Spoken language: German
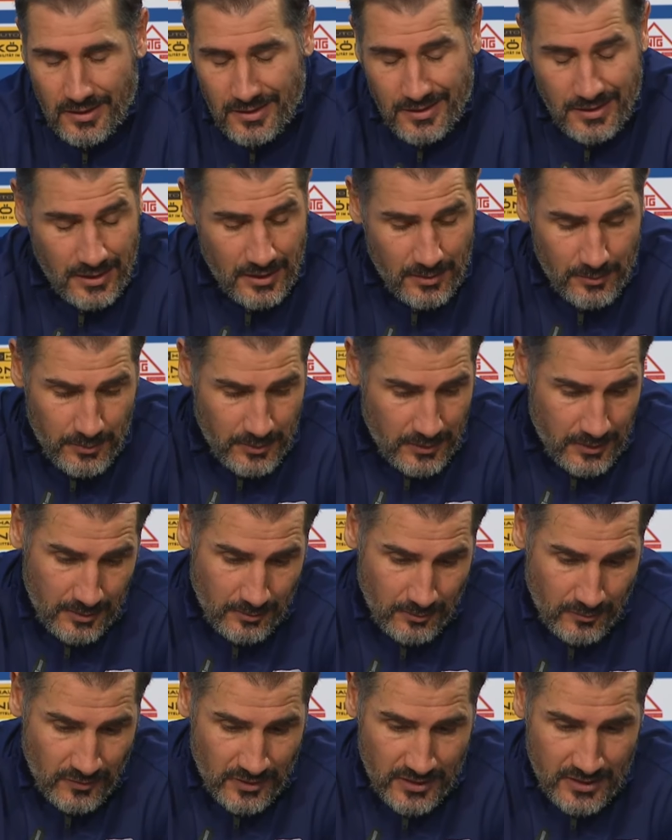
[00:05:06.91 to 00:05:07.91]
Deshalb,
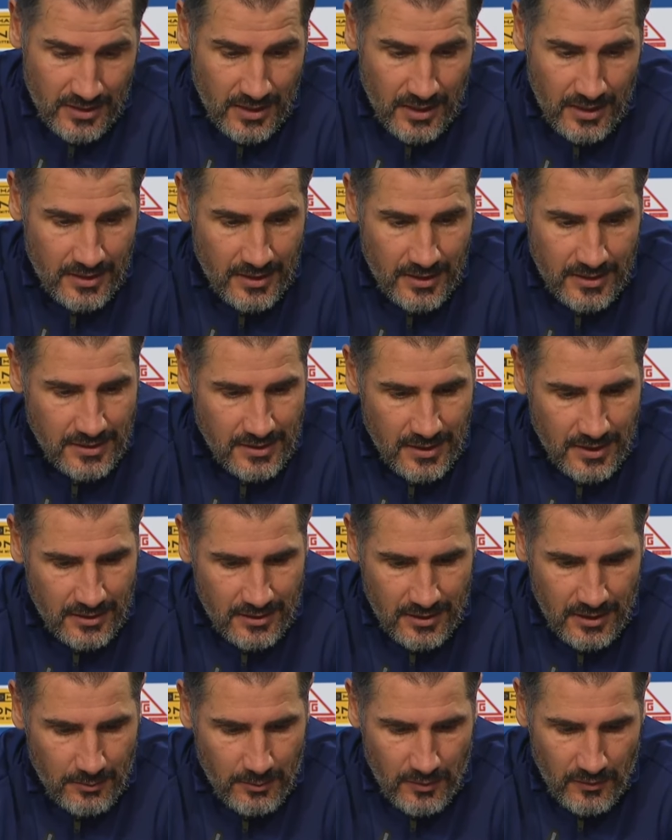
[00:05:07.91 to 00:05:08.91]
ähm, wie ich es gerade
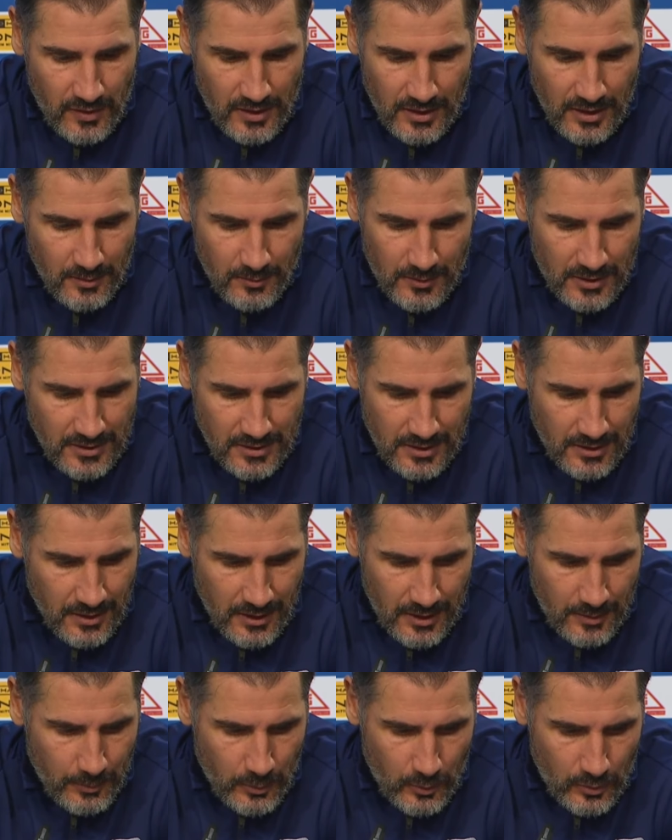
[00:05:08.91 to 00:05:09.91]
gesagt habe, wir nehmen diese
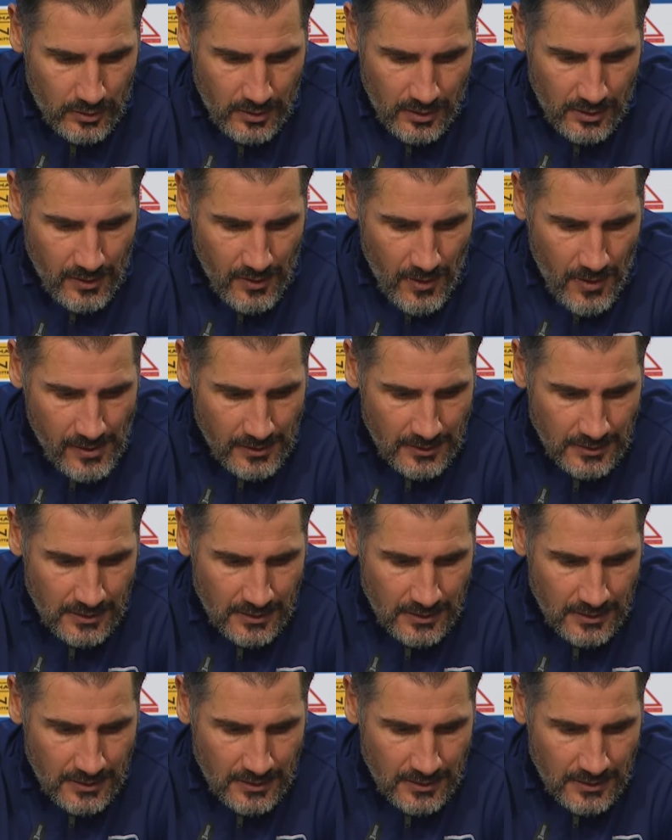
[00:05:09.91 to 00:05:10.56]
drei Punkte